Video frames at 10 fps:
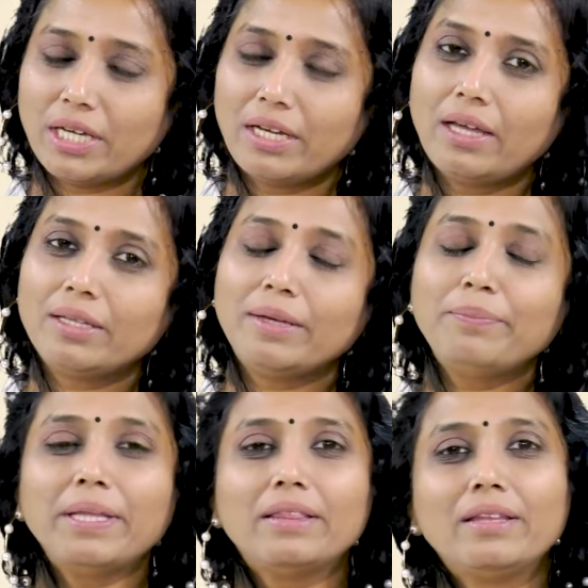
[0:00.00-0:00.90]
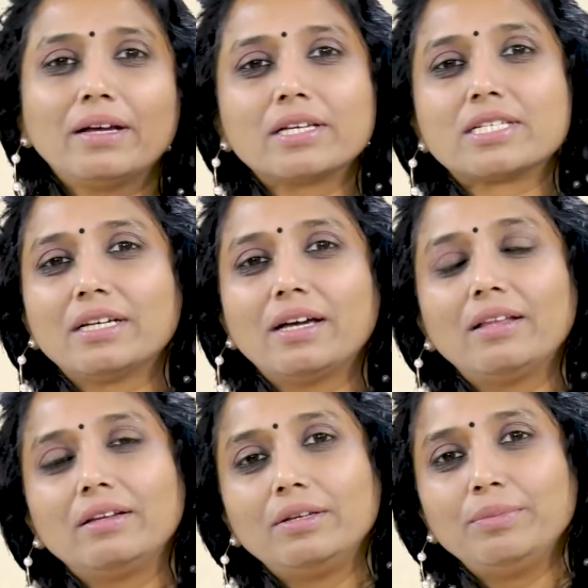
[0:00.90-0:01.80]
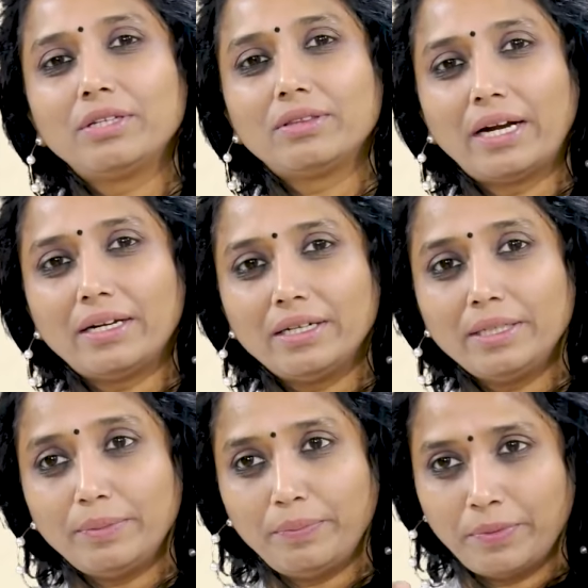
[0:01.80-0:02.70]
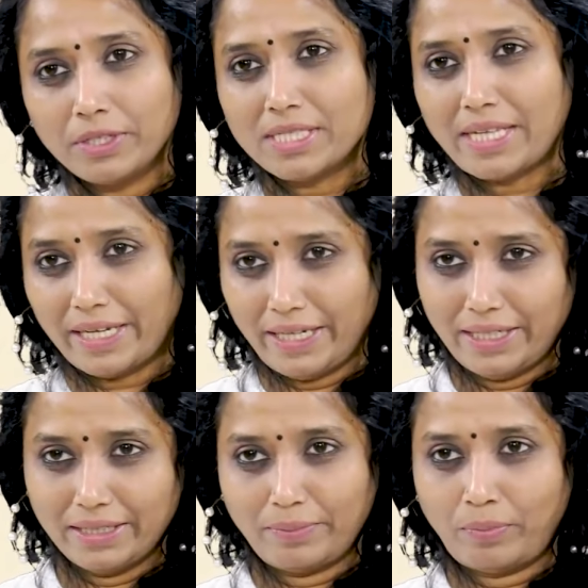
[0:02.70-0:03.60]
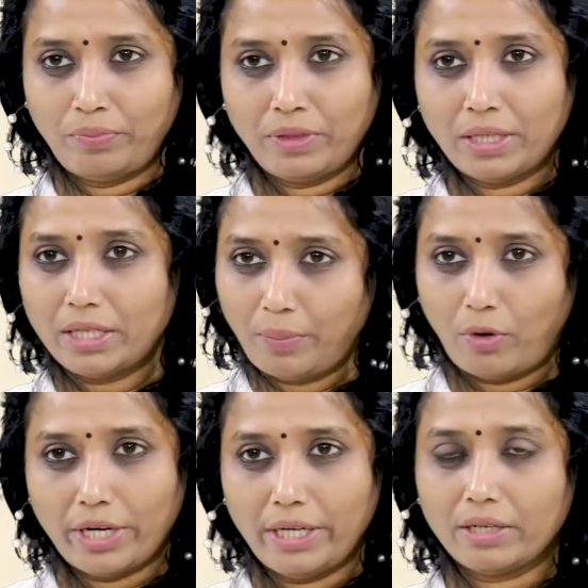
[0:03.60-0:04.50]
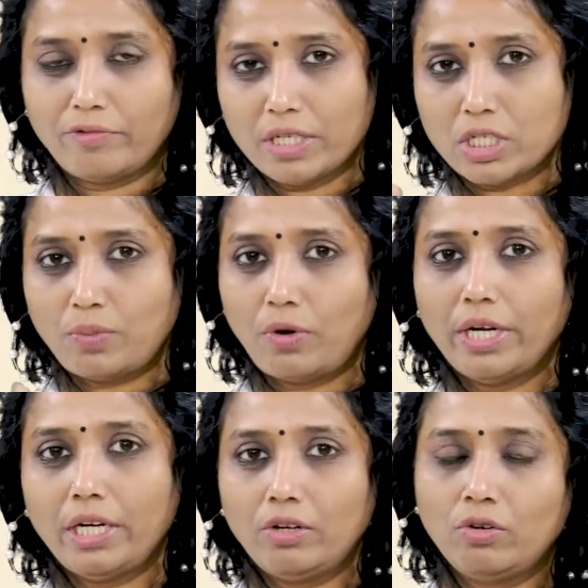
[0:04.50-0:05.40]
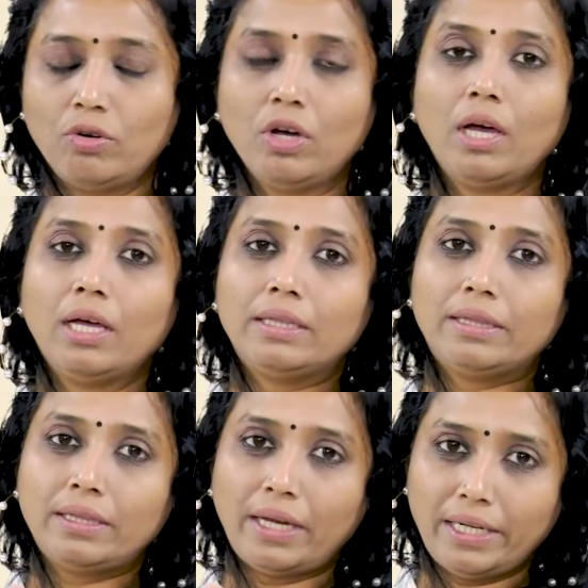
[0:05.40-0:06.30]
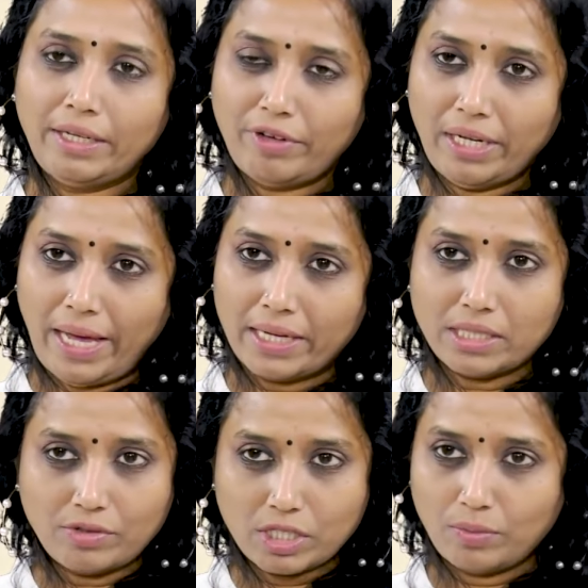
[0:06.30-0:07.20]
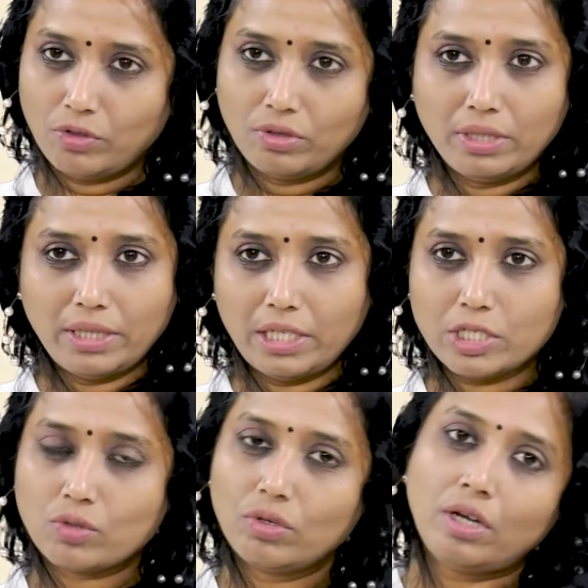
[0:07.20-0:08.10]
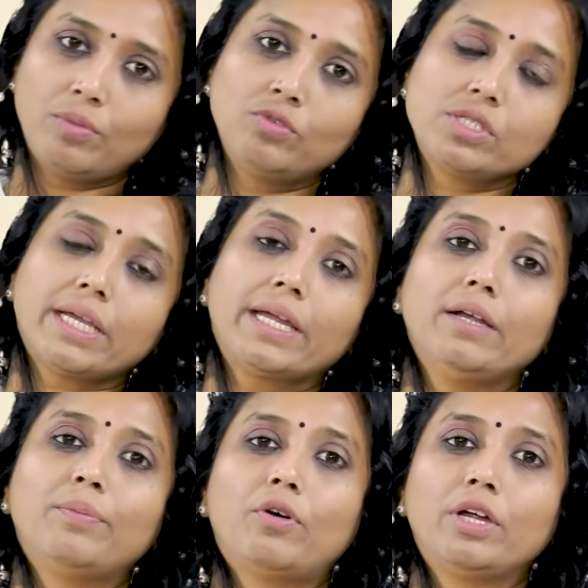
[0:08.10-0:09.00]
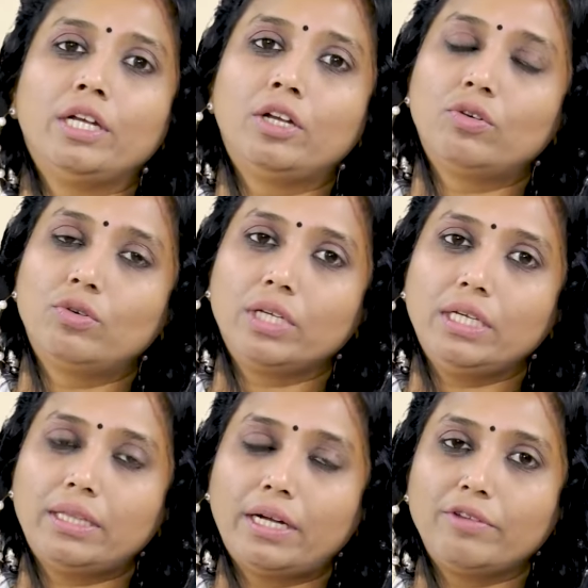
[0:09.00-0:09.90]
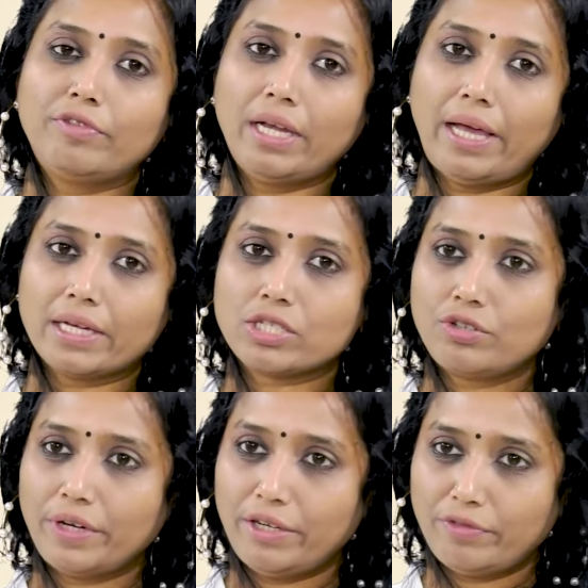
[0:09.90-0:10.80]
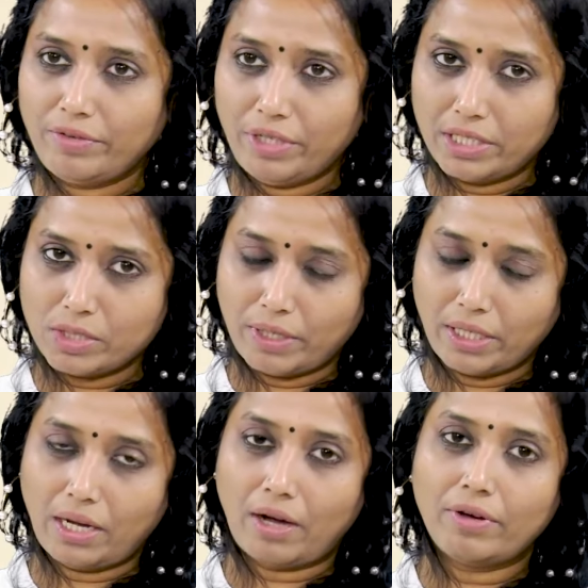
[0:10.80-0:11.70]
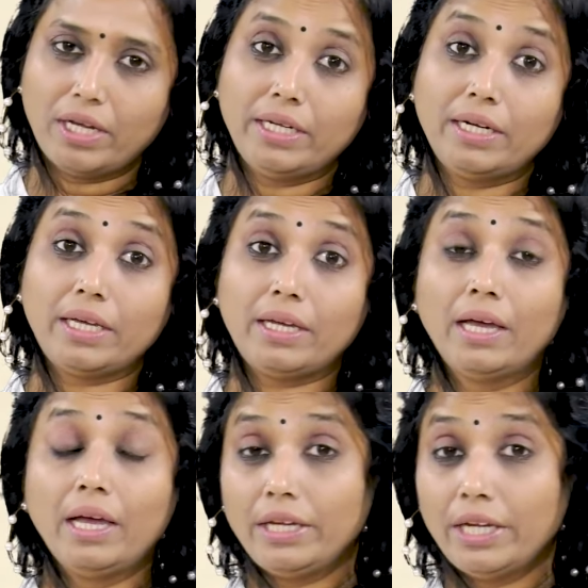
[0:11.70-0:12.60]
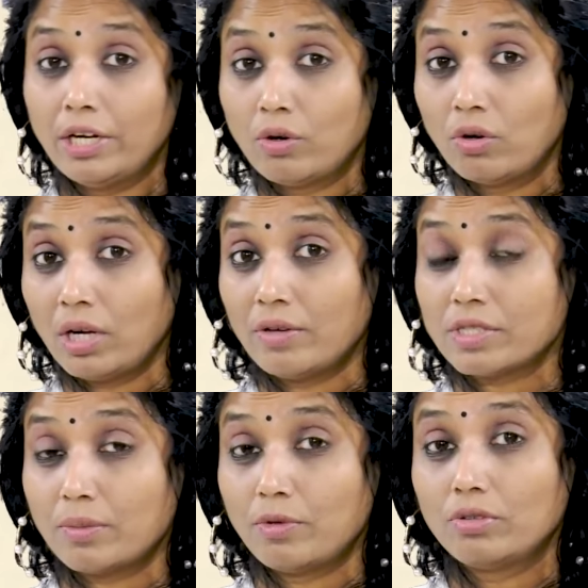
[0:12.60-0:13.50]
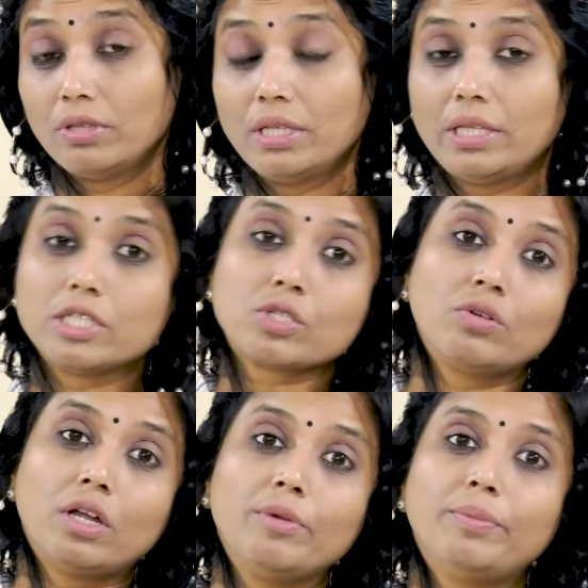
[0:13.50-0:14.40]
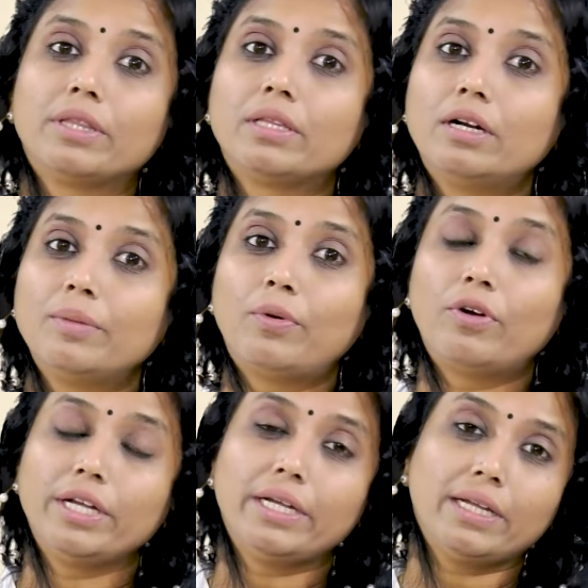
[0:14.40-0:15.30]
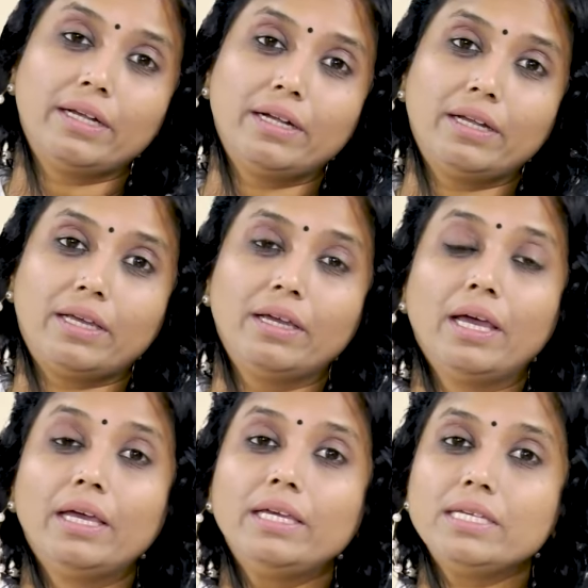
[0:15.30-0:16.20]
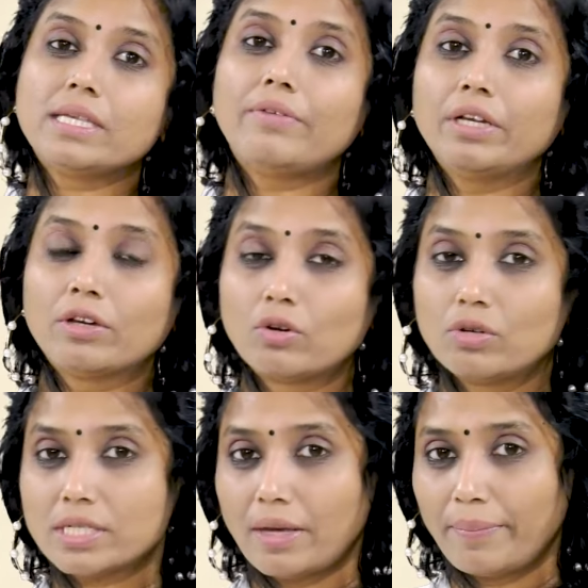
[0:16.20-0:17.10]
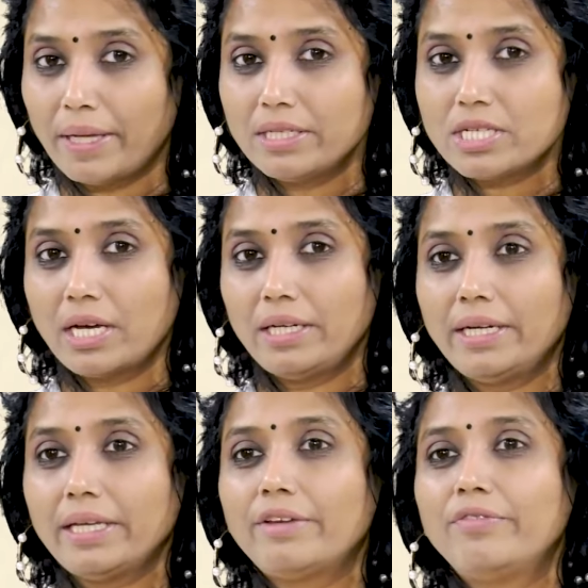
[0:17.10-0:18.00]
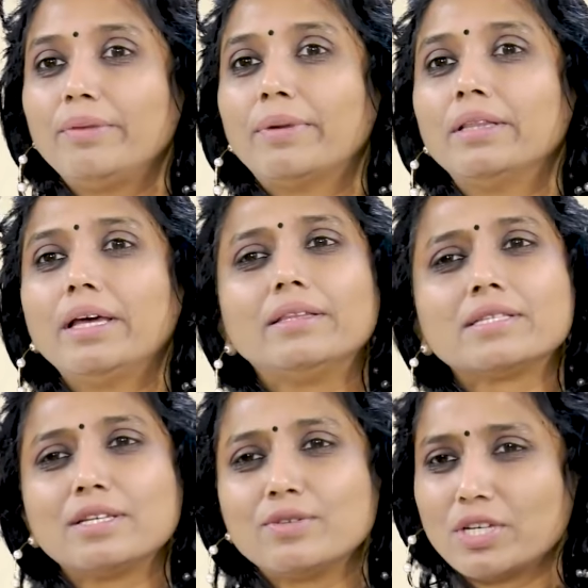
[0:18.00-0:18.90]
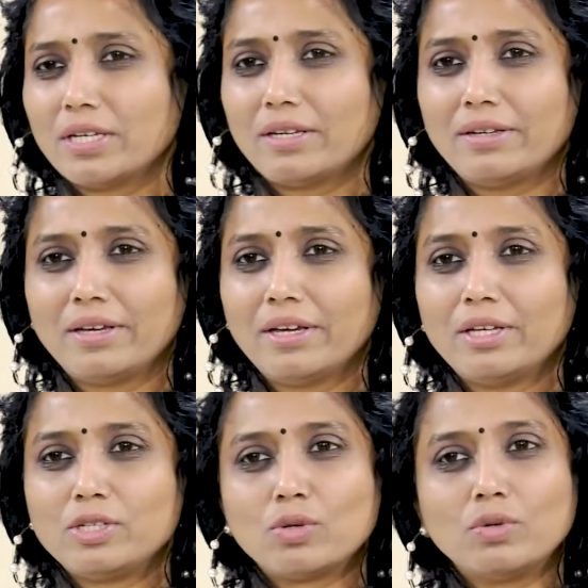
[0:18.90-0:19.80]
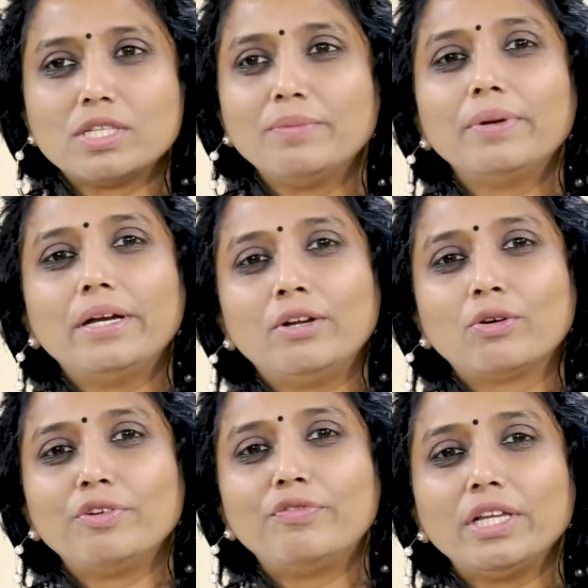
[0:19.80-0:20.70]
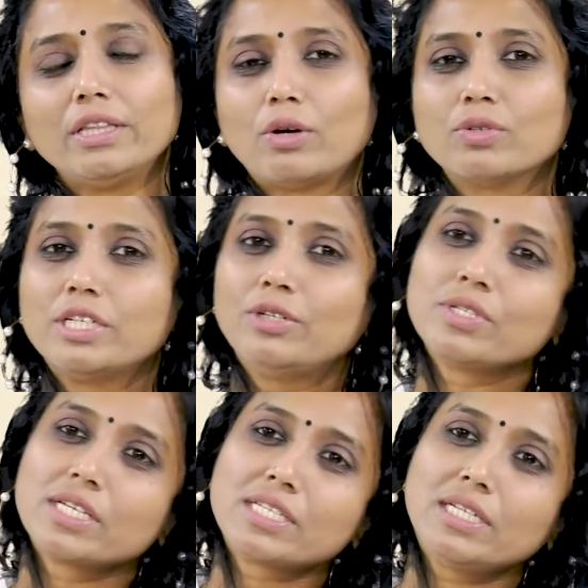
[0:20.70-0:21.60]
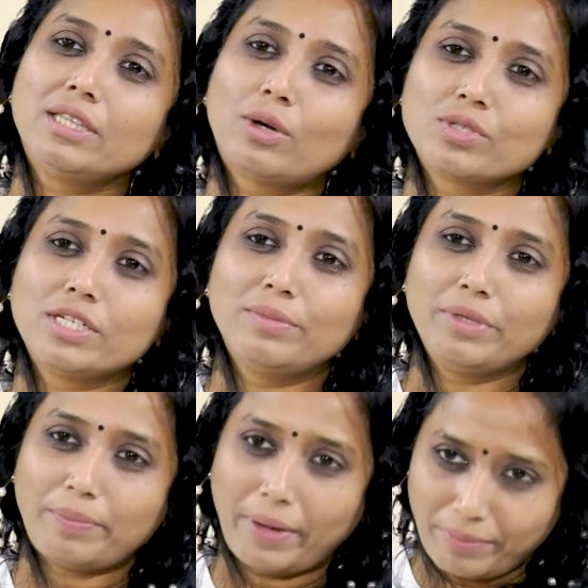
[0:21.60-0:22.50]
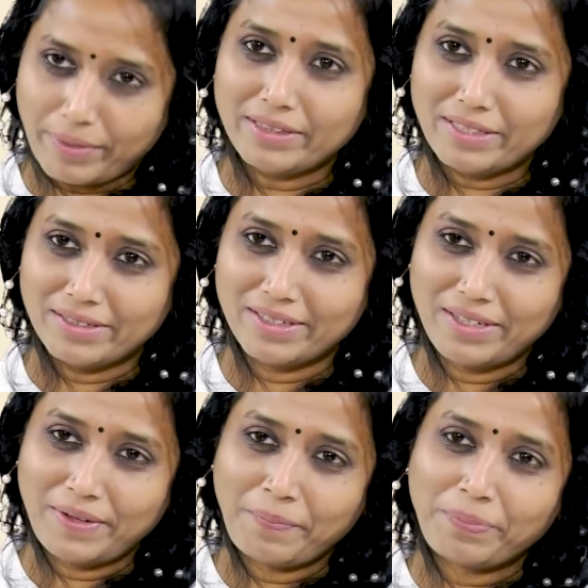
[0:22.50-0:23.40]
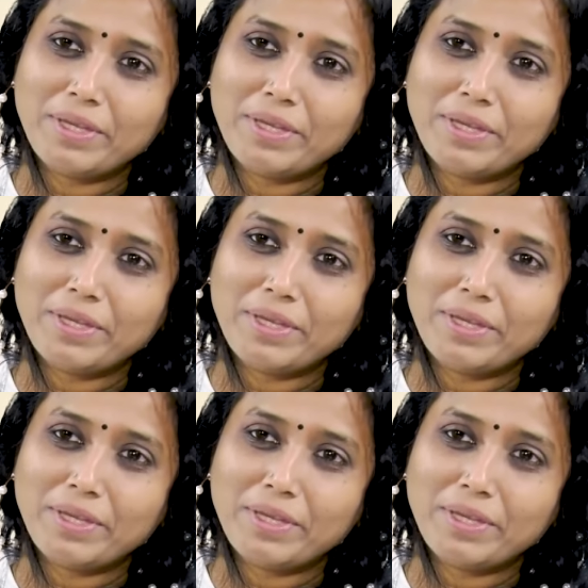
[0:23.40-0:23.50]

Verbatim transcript: చేయాలి అది ఏం పెద్ద కష్టం కాదండి మీరు థర్ట్ ఇప్పుడు సెకండ్ థర్డ్ పాయింట్ ఫస్ట్ పాయింట్లో థర్టీ ఫైవ్ ల్యాక్స్ అవసరం అవుతుందని తెలుసుకున్నాము సెకండ్ పాయింట్లో ఈ థర్టీ ఫైవ్ ల్యాక్స్ ట్వంటీ ఫైవ్ ఇయర్స్ మనకు కావాలి అంటే ఏడు కోట్లు అవసరం అవుతుందని తెలుసుకున్నాము ఇప్పుడు థర్డ్ పాయింట్ ఏంటంటే ఈ సెవెన్ క్రోర్స్ సంపాదించాలి అంటే ఎవ్రీ మంత్ ఎంత సేవ్ చేయాలి సో hmm. సింపుల్ అండి ఒక ఫిఫ్టీన్ థౌసండ్ టు సిక్స్టీన్ థౌసండ్ మీరు పర్ మంత్ hmm.